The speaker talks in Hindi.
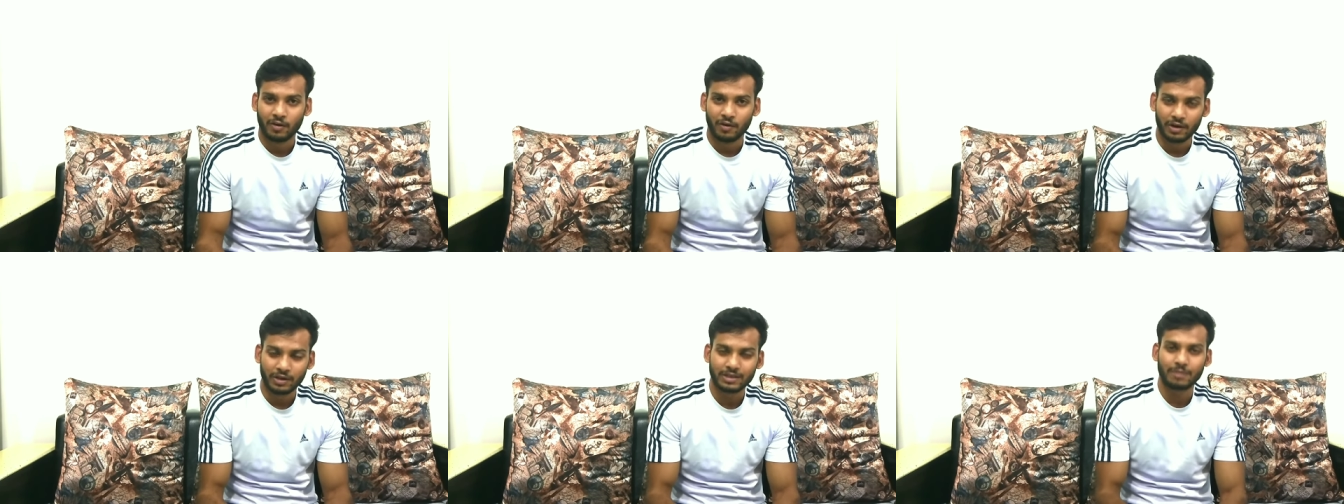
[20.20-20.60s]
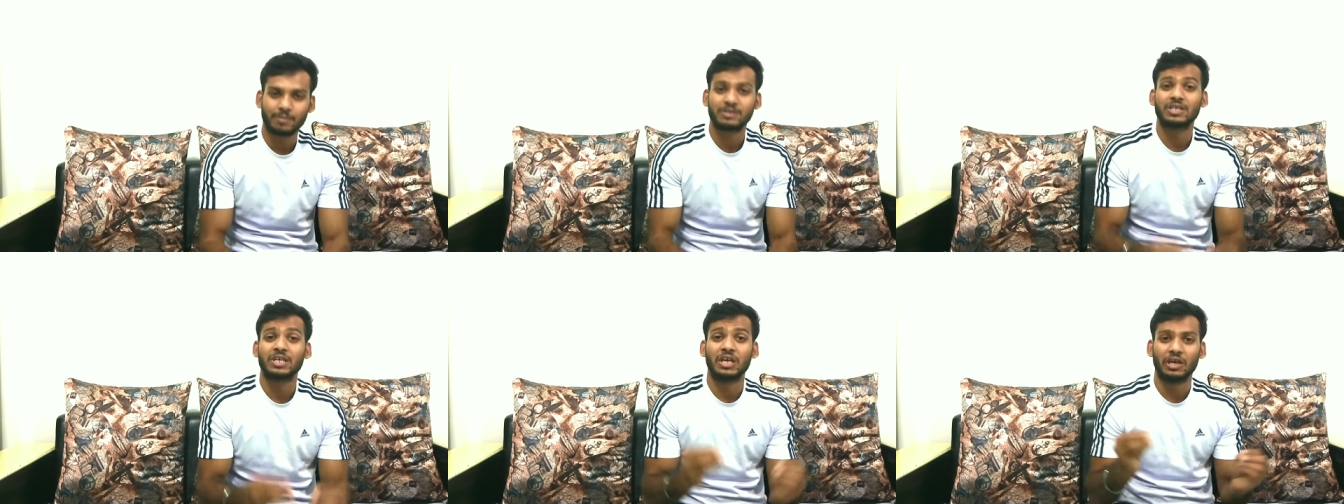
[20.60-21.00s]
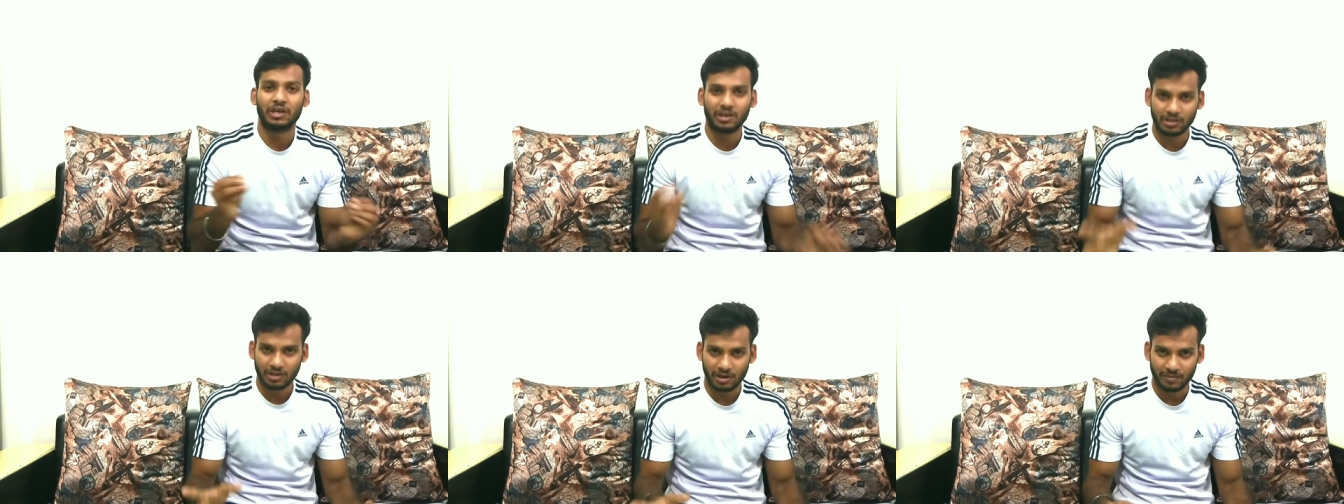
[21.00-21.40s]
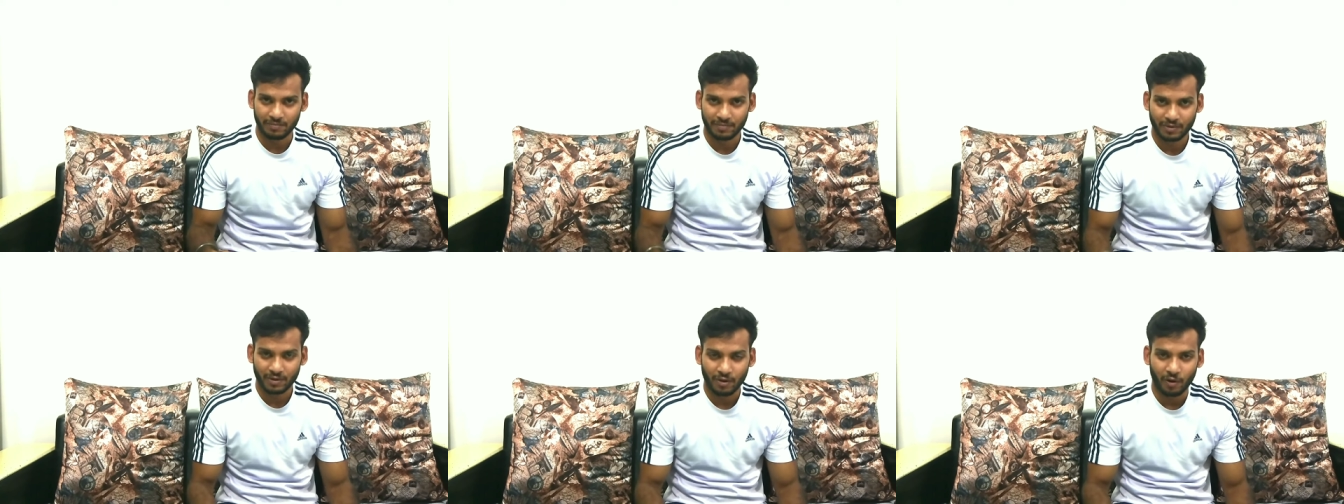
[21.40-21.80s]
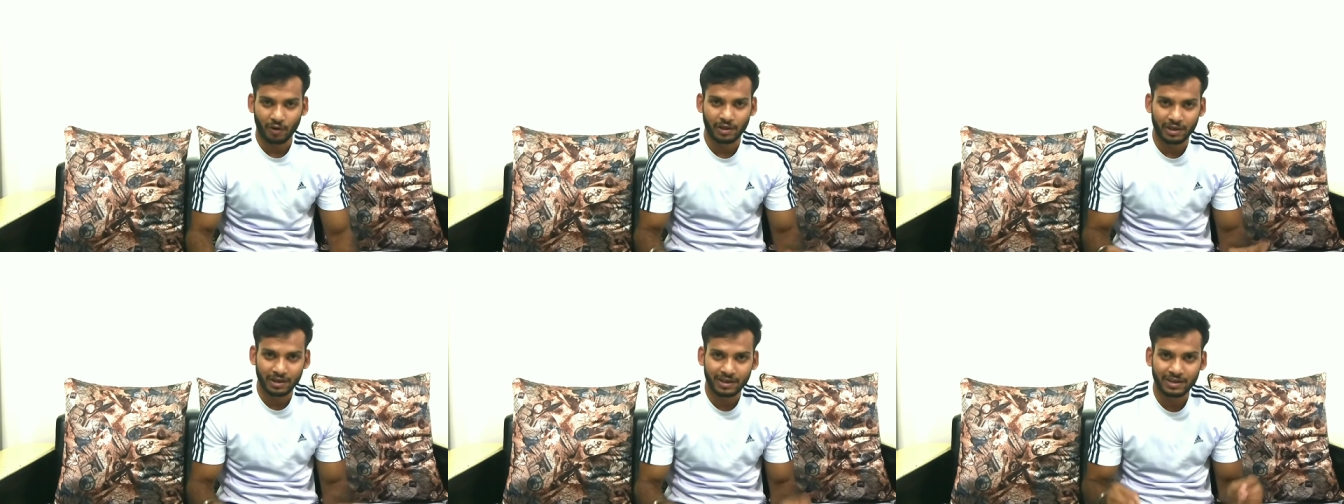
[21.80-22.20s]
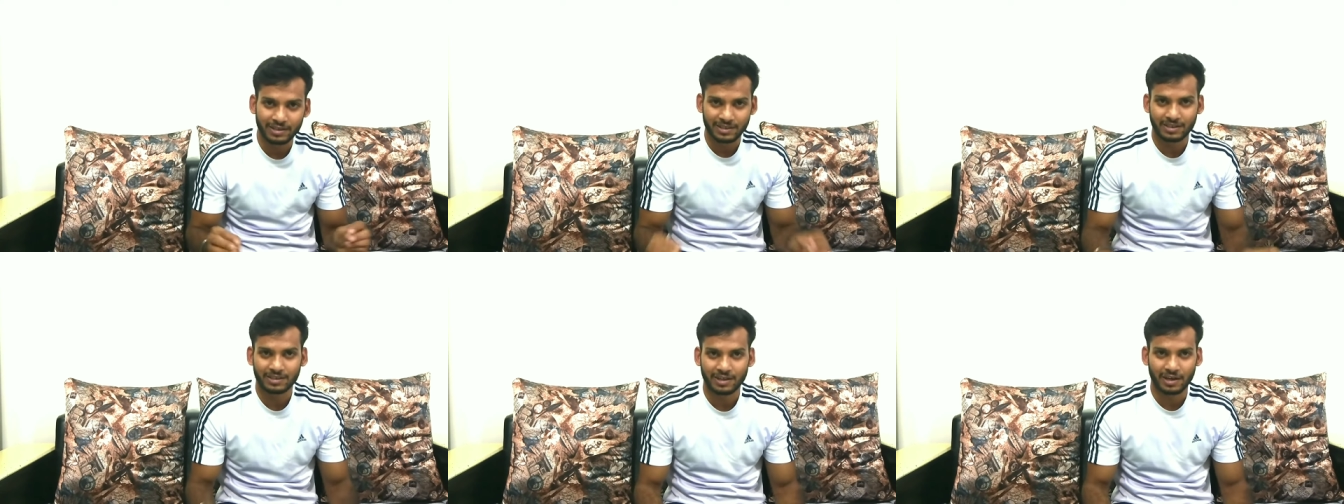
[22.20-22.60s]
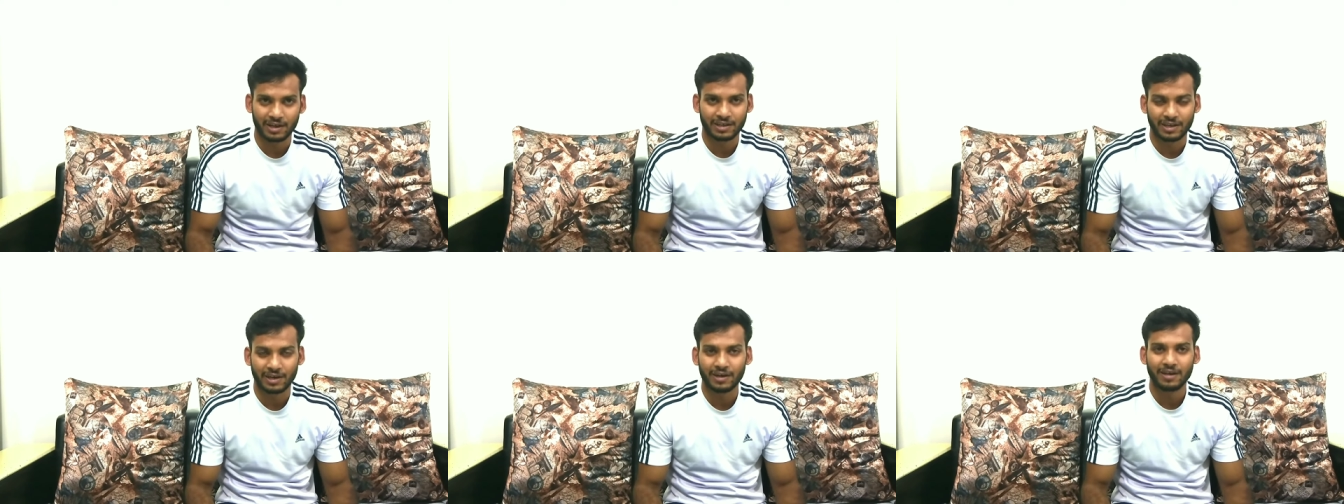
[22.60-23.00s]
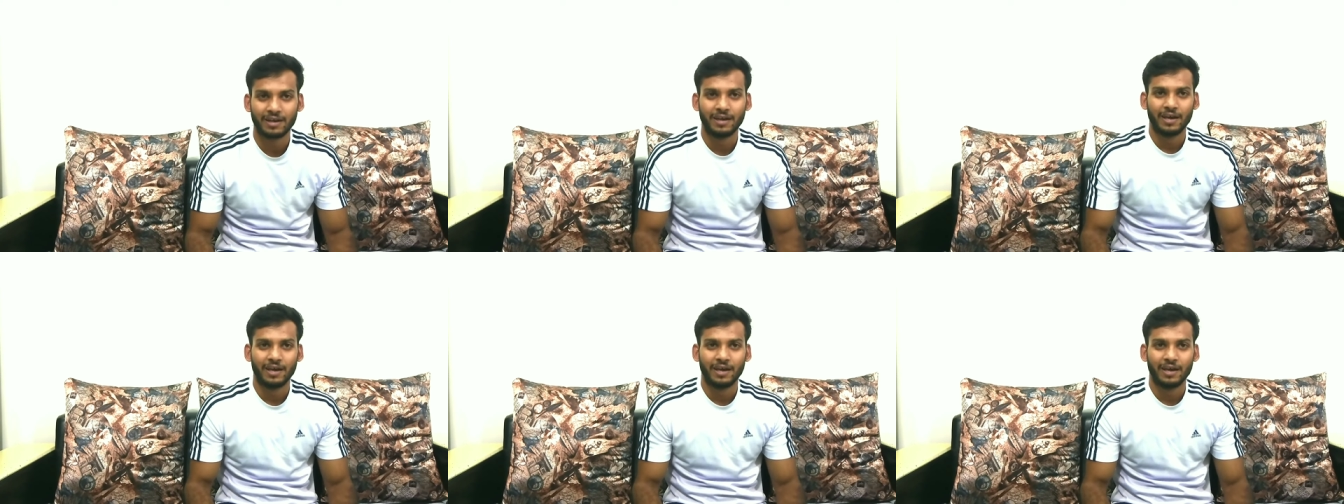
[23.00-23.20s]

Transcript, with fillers: और रीज़न बस एक ही था और ये रीज़न था क्या